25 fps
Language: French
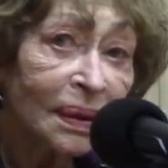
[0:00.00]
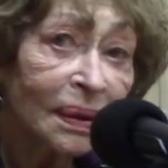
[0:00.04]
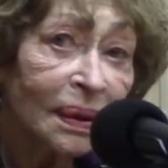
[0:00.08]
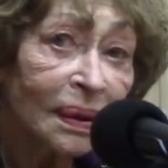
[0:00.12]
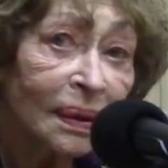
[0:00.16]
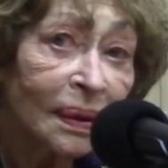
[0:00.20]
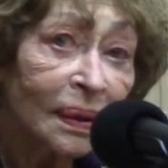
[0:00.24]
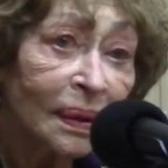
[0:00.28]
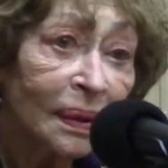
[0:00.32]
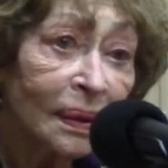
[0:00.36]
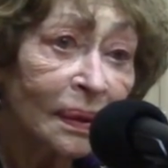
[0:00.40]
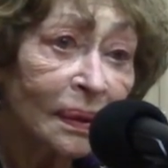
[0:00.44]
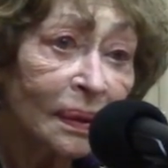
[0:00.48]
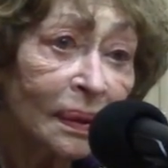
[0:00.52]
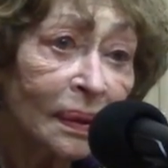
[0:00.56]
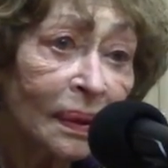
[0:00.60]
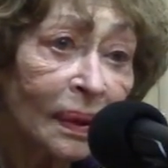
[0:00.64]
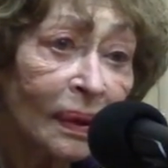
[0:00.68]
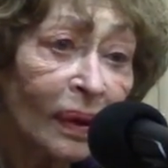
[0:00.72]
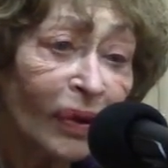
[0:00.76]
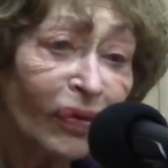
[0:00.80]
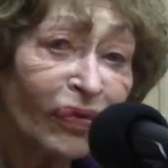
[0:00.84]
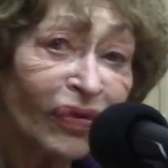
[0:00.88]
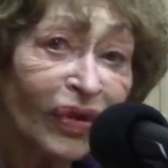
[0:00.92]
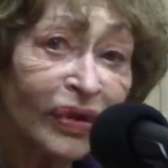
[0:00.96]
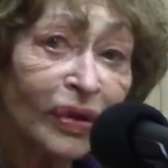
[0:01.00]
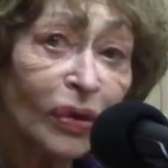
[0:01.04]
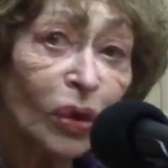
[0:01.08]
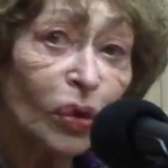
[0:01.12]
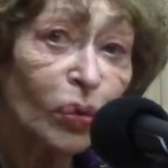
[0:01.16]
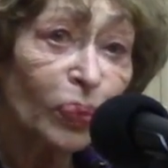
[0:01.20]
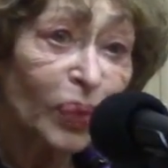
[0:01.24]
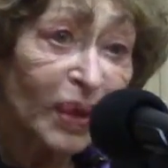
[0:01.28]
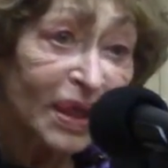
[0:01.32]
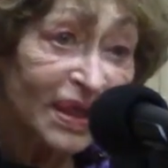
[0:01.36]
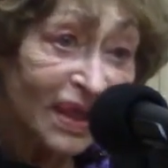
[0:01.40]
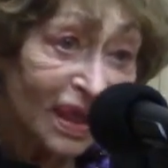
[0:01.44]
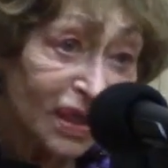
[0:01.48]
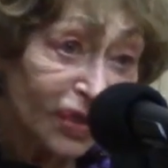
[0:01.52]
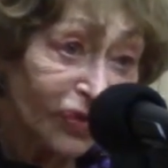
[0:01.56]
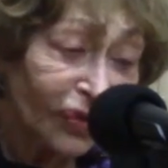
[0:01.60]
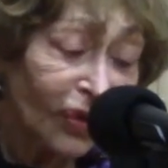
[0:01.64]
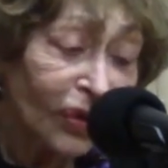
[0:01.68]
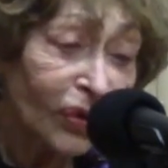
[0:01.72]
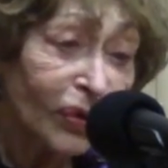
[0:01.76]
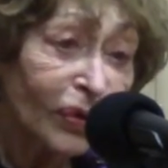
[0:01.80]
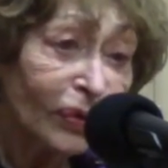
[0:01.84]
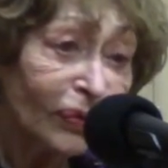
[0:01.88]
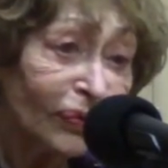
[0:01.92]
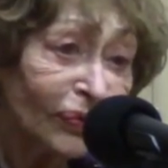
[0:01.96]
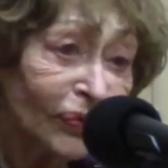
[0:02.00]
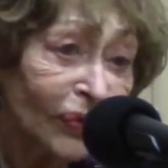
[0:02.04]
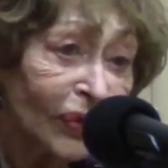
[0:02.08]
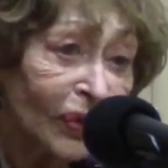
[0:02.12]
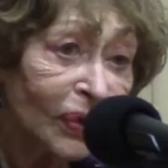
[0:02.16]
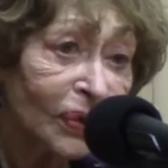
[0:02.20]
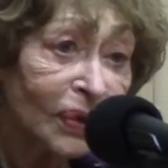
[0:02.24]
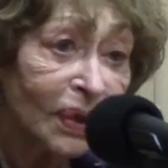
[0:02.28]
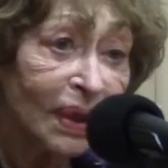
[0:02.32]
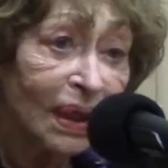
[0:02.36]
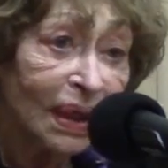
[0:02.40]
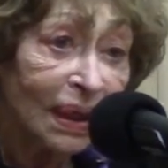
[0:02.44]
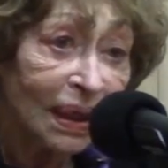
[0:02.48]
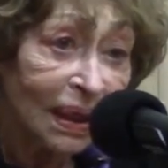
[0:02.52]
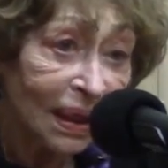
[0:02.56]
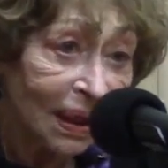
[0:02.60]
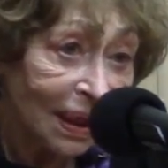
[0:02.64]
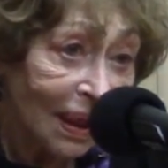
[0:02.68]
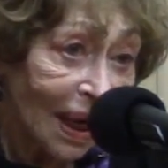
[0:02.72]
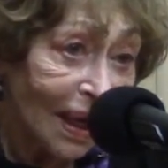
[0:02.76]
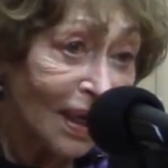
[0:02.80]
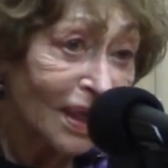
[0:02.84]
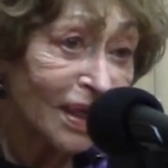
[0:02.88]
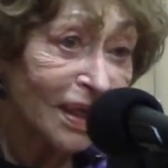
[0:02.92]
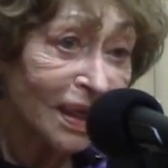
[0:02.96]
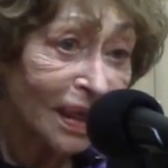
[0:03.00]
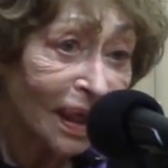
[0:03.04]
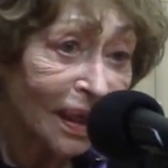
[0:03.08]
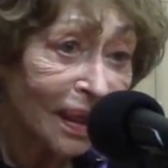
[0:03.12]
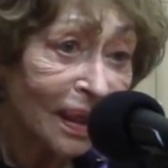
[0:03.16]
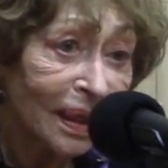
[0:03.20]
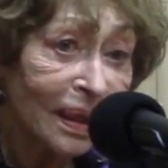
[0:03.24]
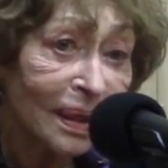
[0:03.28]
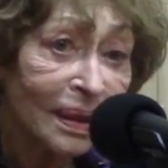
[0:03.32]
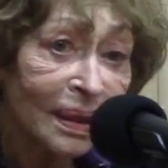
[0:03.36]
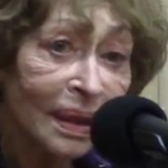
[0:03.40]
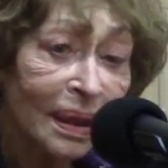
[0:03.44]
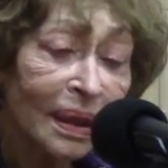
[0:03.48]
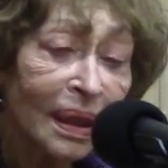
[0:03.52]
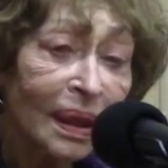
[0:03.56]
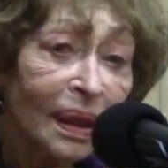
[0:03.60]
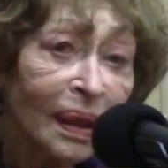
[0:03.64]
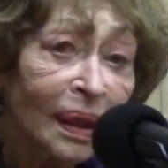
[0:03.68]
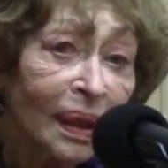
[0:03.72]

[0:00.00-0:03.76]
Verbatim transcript: euh, enfin dans le paysage francophone et algérien,